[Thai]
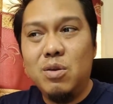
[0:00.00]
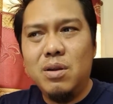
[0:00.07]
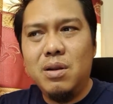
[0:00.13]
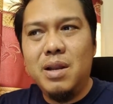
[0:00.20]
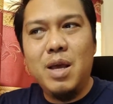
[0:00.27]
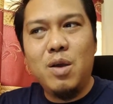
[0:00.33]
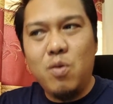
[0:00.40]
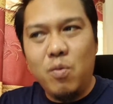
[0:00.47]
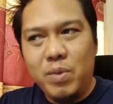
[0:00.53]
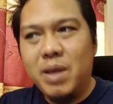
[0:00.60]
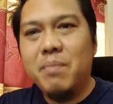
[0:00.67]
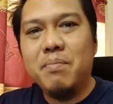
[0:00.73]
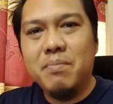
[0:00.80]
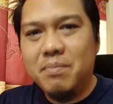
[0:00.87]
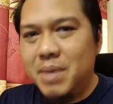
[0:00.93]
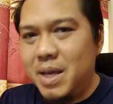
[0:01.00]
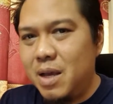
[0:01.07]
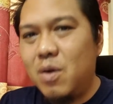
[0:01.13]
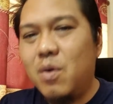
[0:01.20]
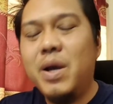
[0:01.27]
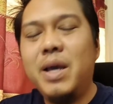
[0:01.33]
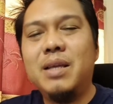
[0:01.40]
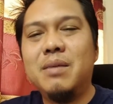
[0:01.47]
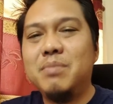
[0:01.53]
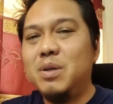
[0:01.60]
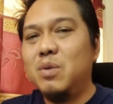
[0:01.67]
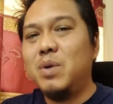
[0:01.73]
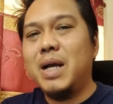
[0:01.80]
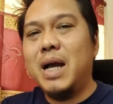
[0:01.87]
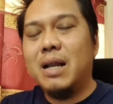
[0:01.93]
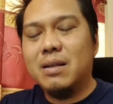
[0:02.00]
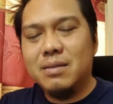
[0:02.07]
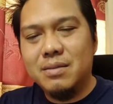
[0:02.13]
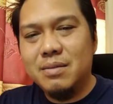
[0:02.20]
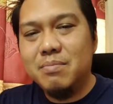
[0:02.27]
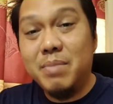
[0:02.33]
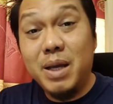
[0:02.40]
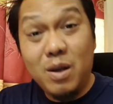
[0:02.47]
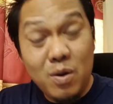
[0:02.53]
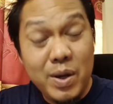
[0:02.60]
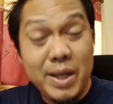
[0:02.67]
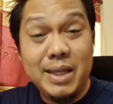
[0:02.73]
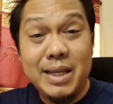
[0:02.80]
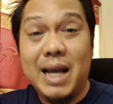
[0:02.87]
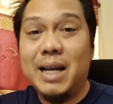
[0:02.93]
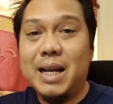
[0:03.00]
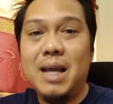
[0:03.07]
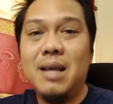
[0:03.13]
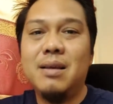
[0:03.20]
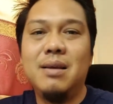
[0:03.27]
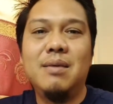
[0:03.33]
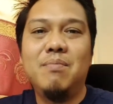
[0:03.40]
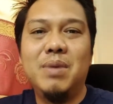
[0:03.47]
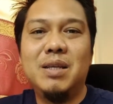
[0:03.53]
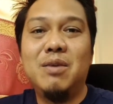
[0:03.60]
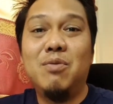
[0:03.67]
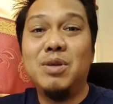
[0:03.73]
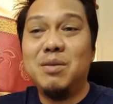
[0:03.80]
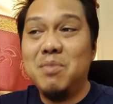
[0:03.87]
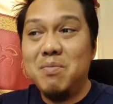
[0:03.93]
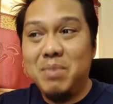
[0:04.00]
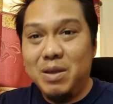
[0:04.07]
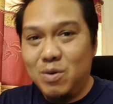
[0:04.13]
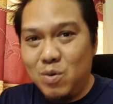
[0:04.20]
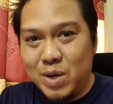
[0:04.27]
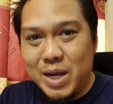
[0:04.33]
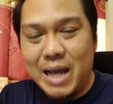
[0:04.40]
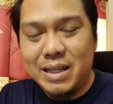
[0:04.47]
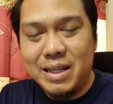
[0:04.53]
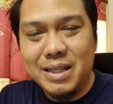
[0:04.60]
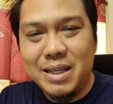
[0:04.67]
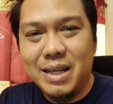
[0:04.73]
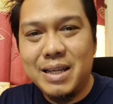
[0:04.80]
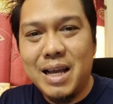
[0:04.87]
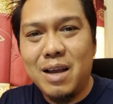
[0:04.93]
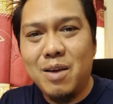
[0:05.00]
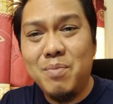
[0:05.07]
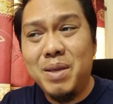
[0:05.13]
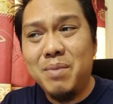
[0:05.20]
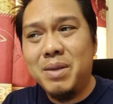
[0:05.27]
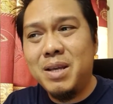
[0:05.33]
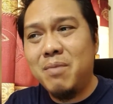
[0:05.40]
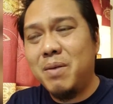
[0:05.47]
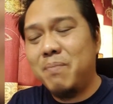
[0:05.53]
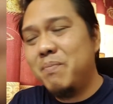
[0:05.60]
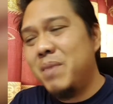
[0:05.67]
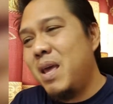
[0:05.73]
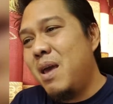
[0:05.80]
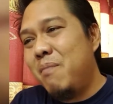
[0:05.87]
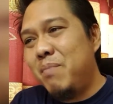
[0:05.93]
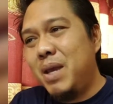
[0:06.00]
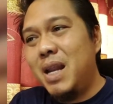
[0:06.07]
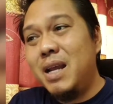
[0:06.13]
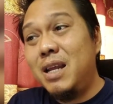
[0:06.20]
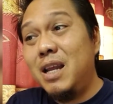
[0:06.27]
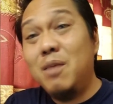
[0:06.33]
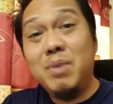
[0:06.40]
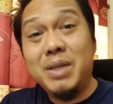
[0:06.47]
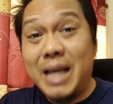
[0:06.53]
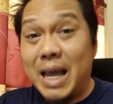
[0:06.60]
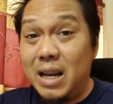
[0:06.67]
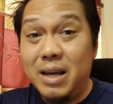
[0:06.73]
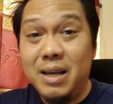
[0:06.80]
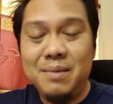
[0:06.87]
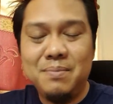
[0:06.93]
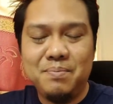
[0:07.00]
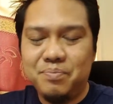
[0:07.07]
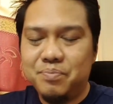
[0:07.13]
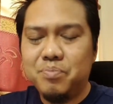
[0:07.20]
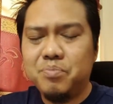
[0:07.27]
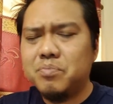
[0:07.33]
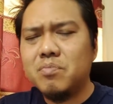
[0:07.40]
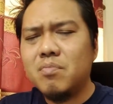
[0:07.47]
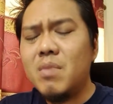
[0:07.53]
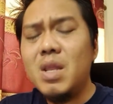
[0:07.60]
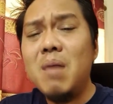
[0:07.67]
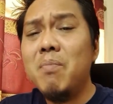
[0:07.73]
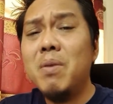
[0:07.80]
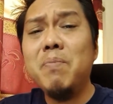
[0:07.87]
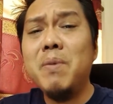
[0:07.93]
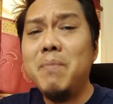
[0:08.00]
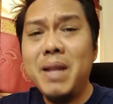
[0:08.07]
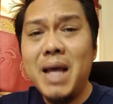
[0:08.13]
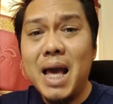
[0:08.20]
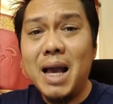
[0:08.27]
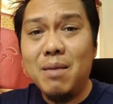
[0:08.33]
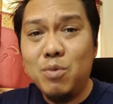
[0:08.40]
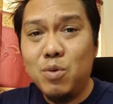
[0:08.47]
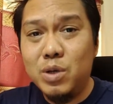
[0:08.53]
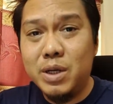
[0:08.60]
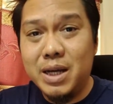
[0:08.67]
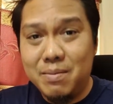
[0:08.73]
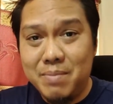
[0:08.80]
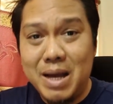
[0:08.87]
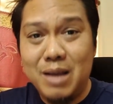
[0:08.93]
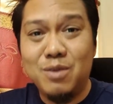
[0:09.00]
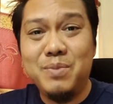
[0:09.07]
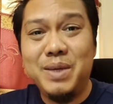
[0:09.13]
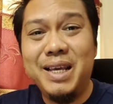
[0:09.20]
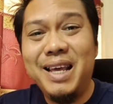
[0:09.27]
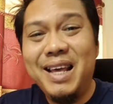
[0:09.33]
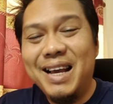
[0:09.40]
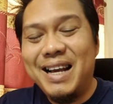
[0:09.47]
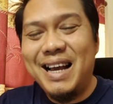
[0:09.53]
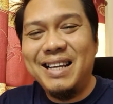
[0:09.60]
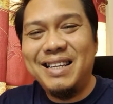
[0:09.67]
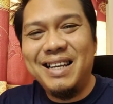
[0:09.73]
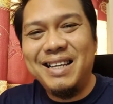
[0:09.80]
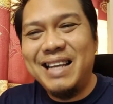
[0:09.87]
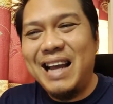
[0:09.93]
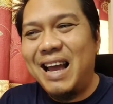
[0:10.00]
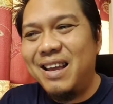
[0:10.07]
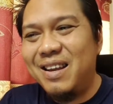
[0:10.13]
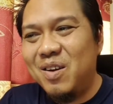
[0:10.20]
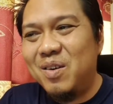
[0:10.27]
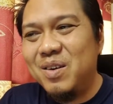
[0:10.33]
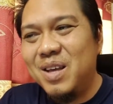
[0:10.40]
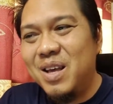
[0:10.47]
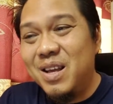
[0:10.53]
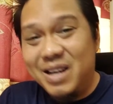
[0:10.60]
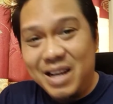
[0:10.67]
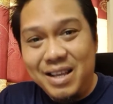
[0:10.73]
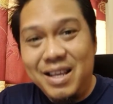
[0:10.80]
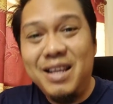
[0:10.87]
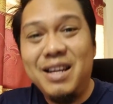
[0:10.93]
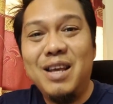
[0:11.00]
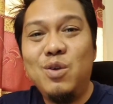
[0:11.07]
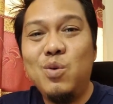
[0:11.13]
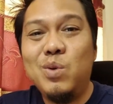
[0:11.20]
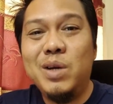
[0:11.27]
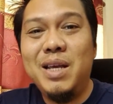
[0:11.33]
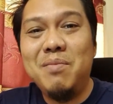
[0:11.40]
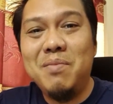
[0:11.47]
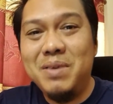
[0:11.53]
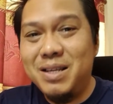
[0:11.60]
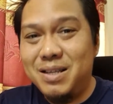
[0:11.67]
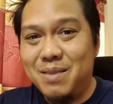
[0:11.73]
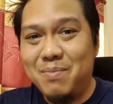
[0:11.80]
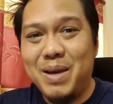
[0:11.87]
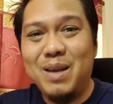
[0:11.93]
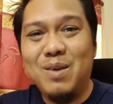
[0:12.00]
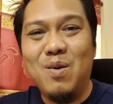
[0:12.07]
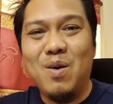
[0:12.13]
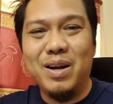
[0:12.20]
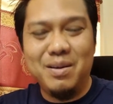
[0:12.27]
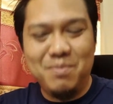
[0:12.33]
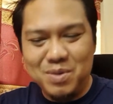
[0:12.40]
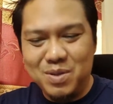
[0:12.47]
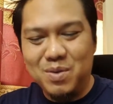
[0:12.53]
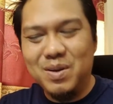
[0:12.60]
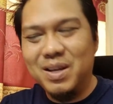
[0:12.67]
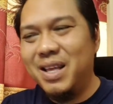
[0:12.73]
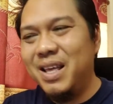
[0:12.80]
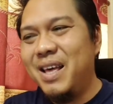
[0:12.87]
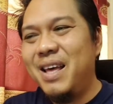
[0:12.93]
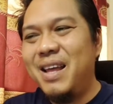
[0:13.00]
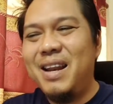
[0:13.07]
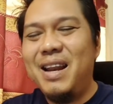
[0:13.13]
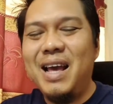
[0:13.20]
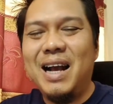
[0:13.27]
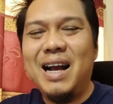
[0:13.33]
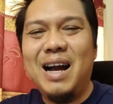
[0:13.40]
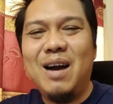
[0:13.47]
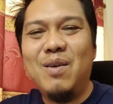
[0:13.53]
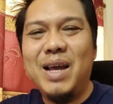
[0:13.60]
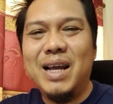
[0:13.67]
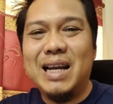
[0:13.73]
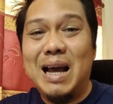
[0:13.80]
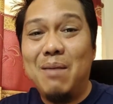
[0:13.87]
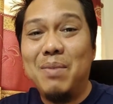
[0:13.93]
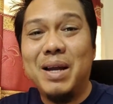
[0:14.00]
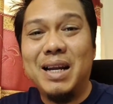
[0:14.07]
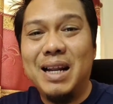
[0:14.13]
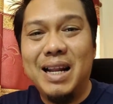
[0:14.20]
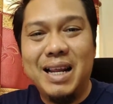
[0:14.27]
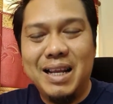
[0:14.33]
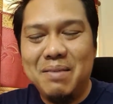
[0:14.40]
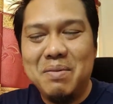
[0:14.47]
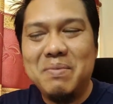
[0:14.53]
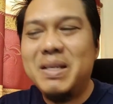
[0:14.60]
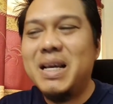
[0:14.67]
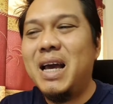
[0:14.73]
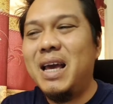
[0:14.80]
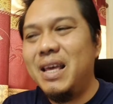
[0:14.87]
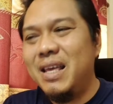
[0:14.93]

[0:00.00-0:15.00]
เลขกลุ่มนี้ไม่ค่อยจะมีโอกาส ไม่ค่อยจะนะไม่ใช่ว่าจะไม่มีโอกาสที่จะใช้จ่ายก็มีไม่ใช่แบบ มีเลขนี้แล้วไม่จ่ายเลย เป็นไม่ได้ครับ คนเกิดมาต้องมีค่าใช้จ่ายเนาะในยิ่งในยุคนี้มันไม่ใช่สมัยก่อนมันต้องแลกข้าวแลกน้ำกันอะไรเงี้ยมันไม่ใช่